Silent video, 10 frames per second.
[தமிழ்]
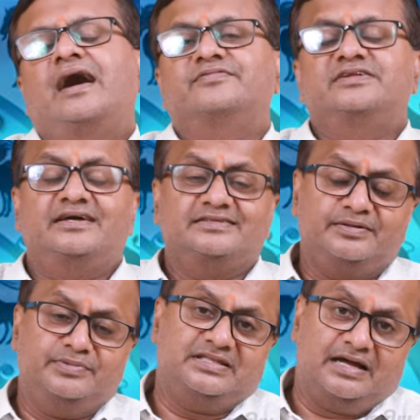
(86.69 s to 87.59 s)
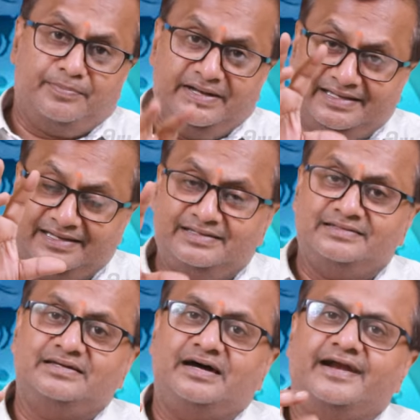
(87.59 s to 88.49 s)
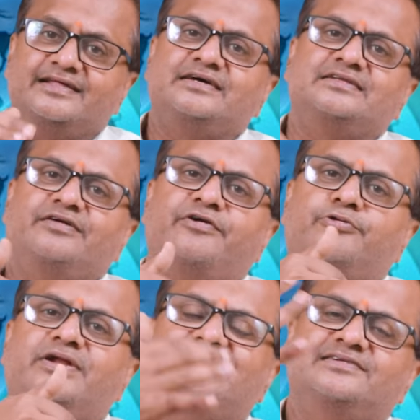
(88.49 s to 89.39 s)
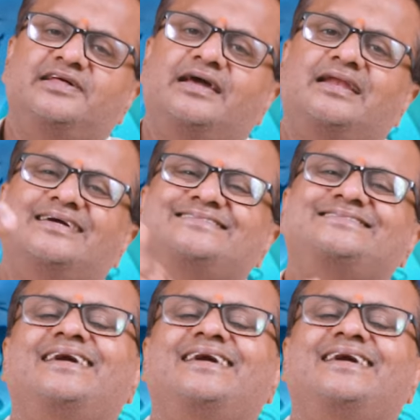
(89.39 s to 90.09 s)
அதே சமயத்தில் அப்படி இருந்து அடுத்தடுத்த வரக்கூடிய தசைகள்லாம்